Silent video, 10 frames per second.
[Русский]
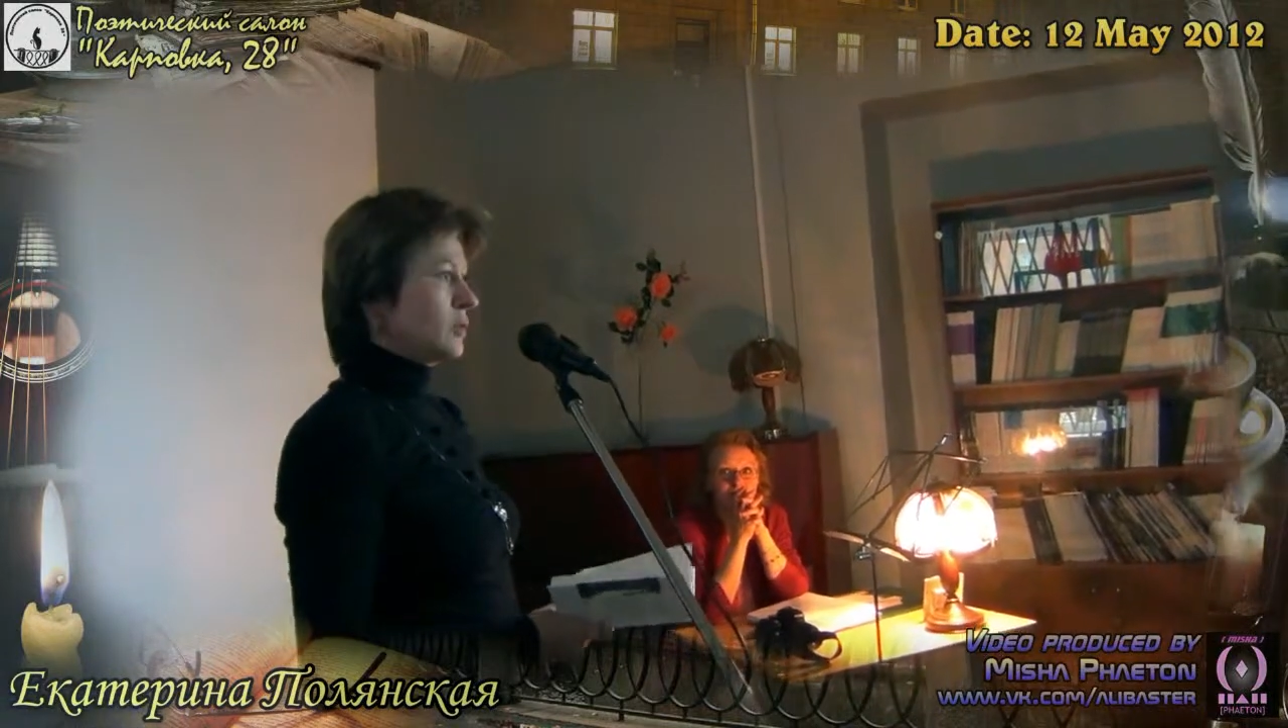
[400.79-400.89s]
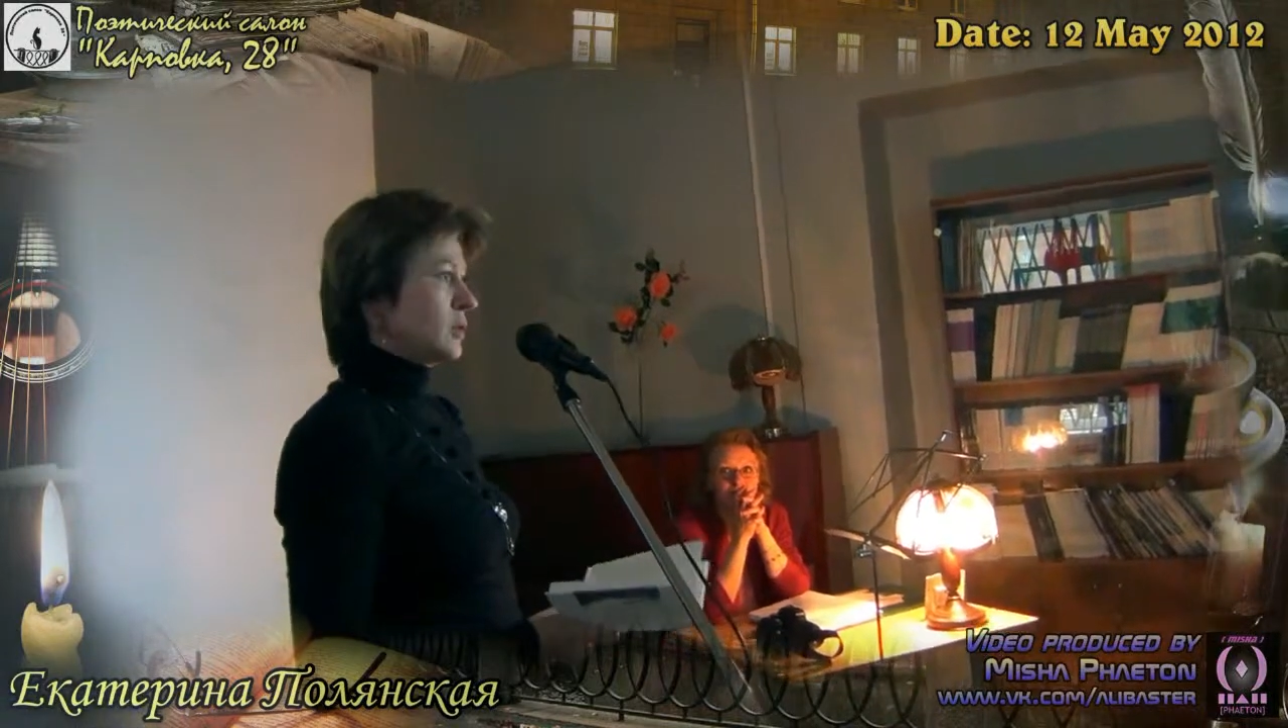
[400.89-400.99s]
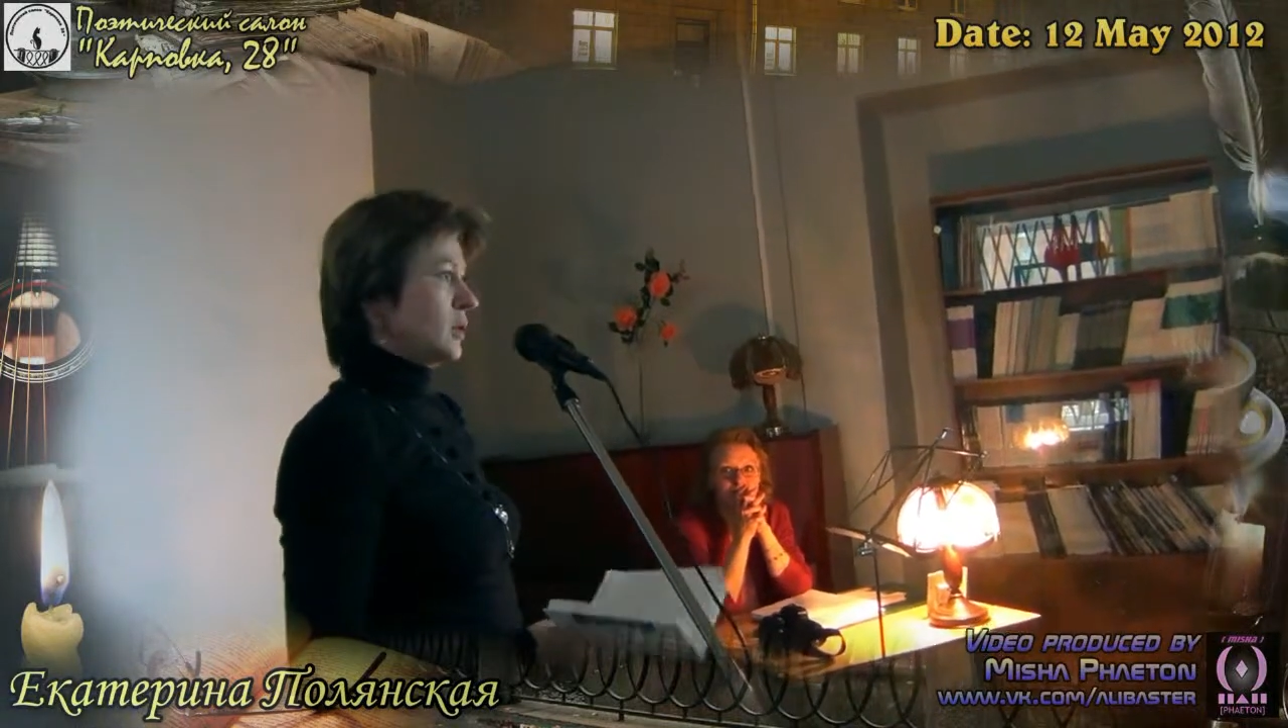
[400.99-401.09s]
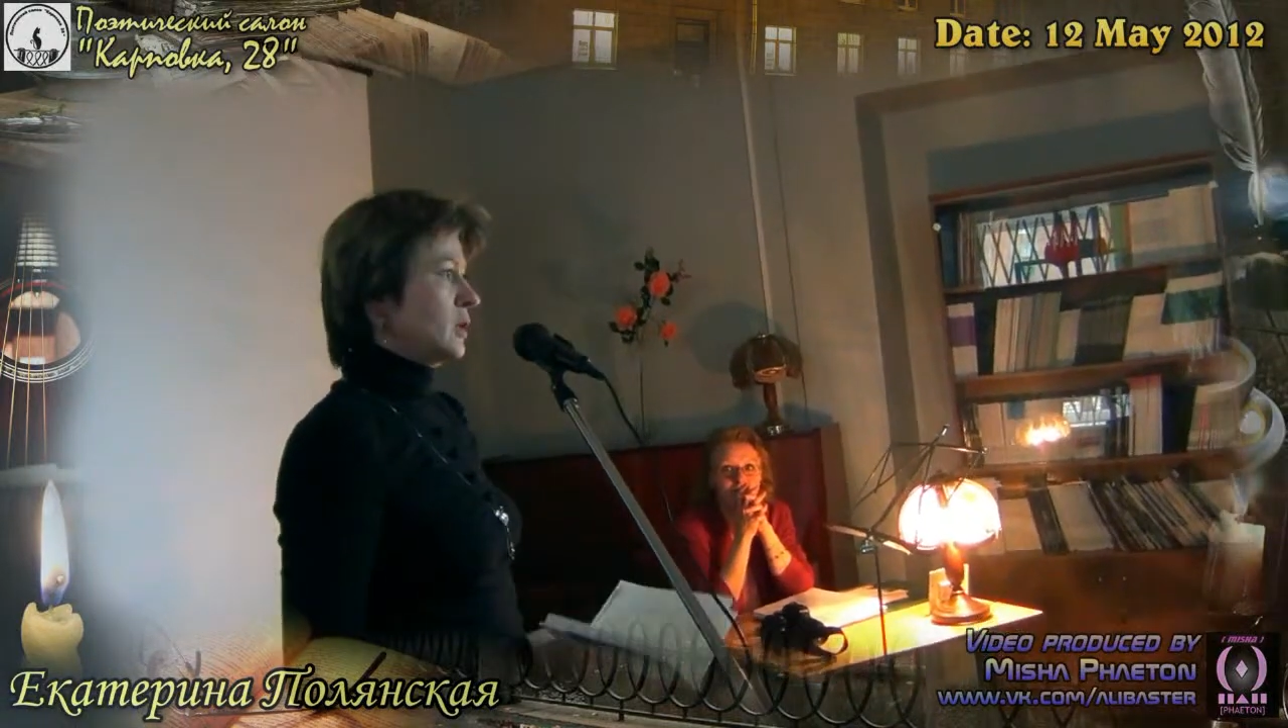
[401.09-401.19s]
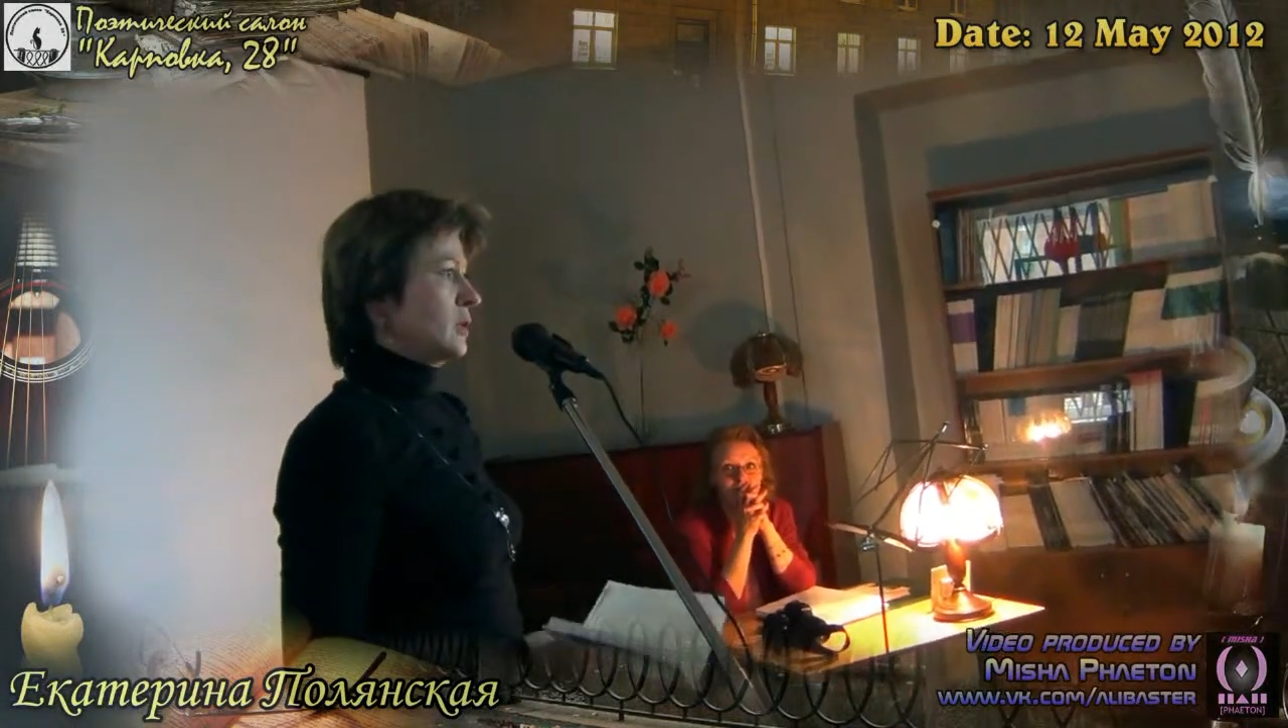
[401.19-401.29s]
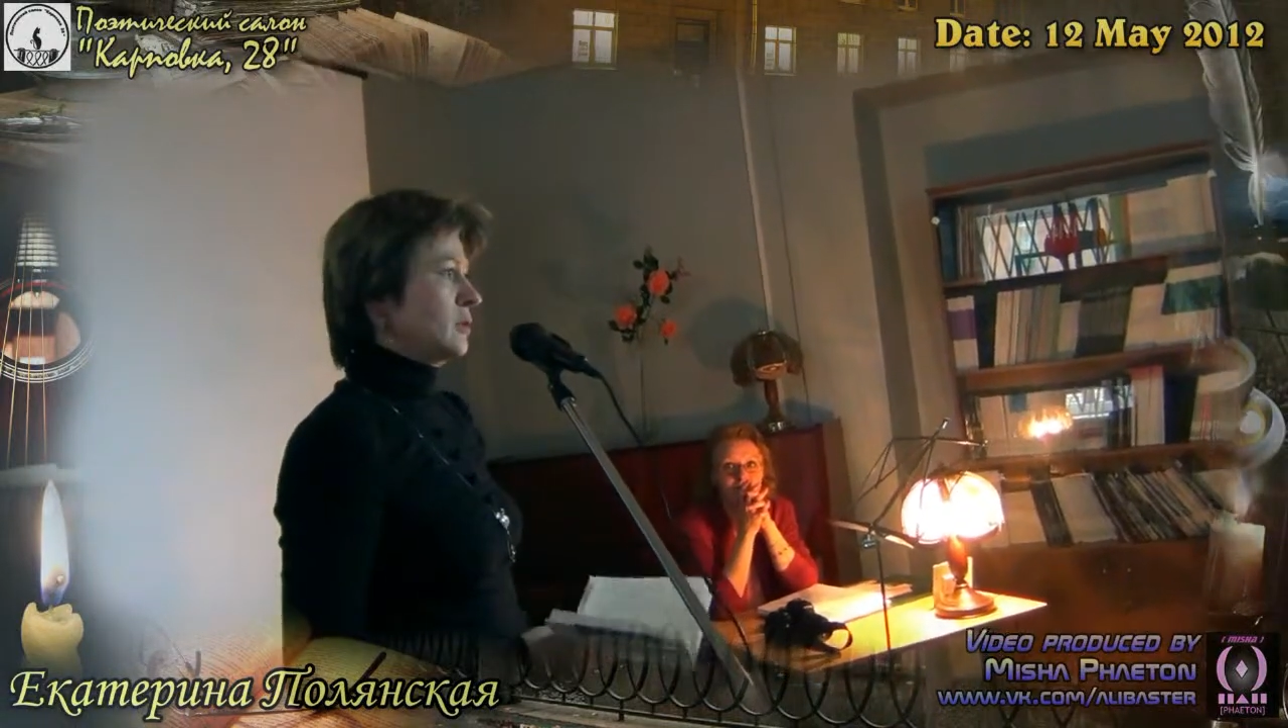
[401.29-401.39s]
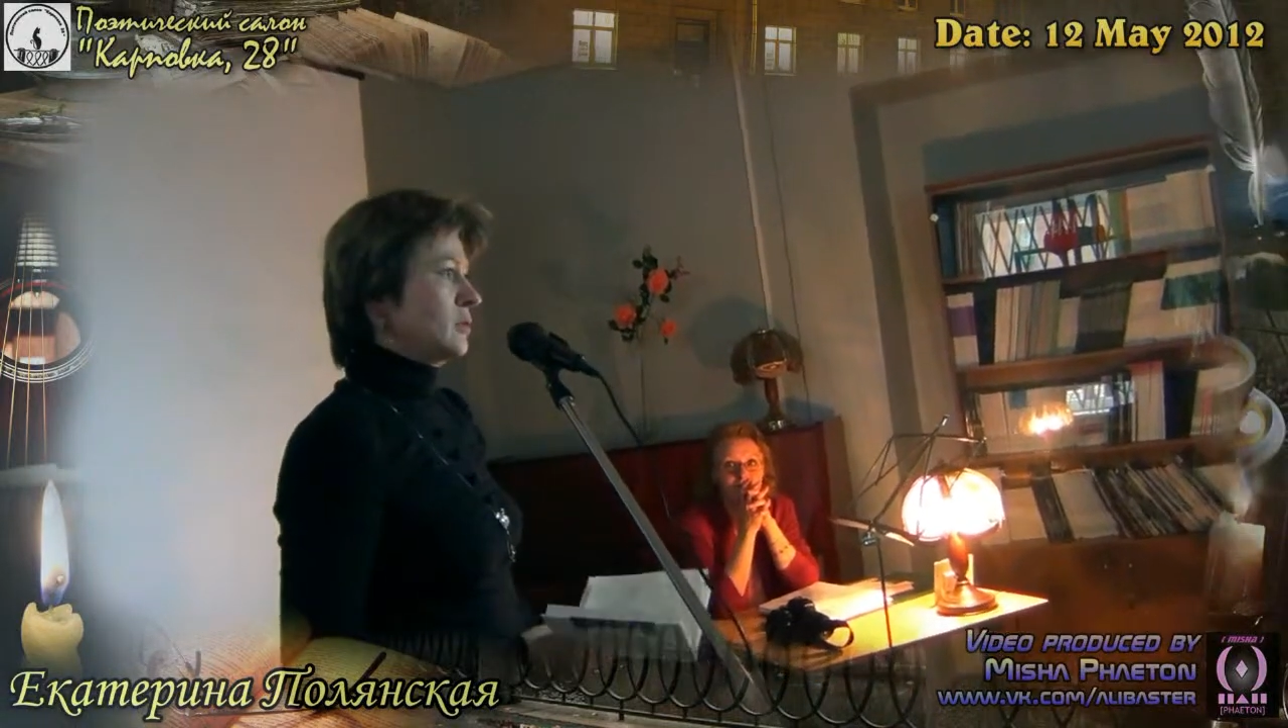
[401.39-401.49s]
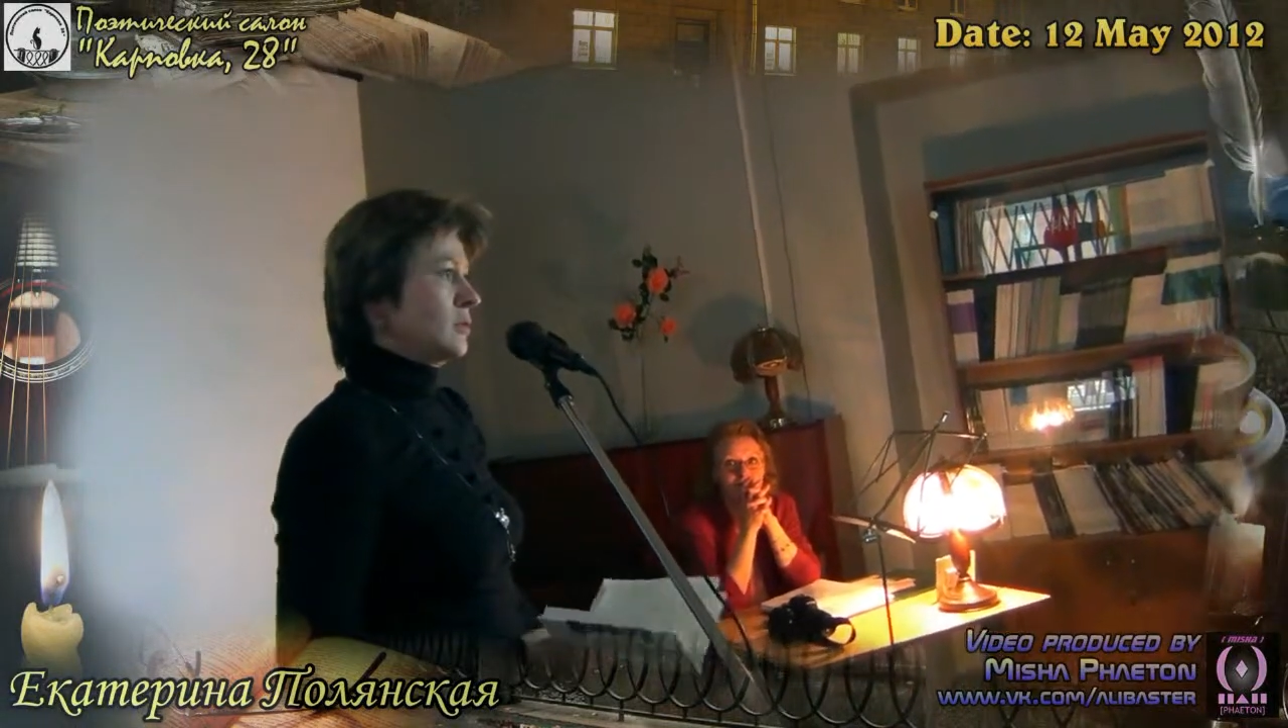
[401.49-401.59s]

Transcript: Просто я